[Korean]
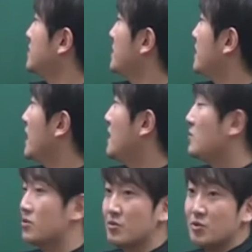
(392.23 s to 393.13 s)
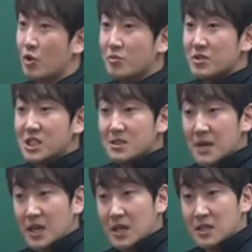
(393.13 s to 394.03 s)
시그마 K 여러분들
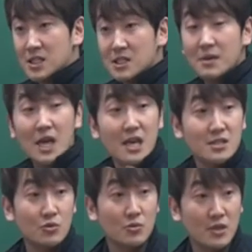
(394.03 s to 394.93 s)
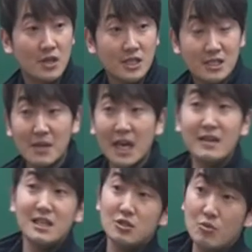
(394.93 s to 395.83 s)
시그마 K 시그마 K 제곱 시그마
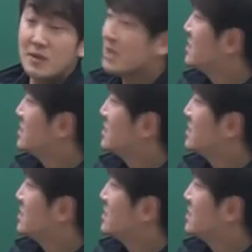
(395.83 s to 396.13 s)
K 세제곱만